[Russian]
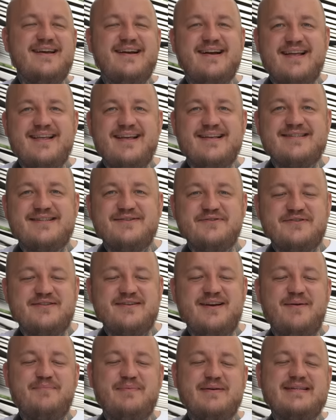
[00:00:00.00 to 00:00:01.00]
и конец не очень.
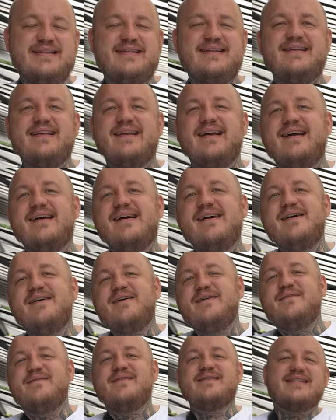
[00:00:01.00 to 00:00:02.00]
А посредине
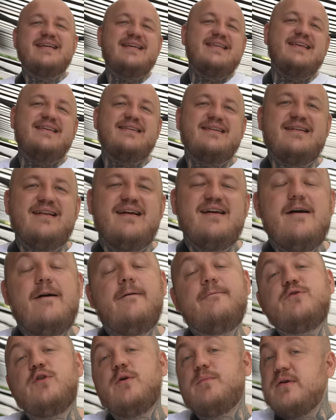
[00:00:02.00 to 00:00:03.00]
восхитительно.
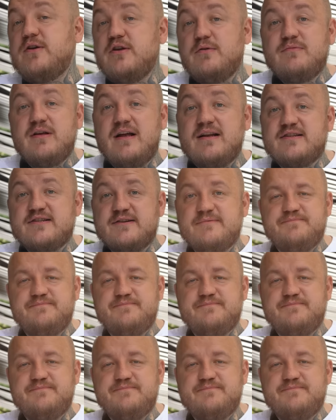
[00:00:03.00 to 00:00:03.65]
Но мы идем дальше.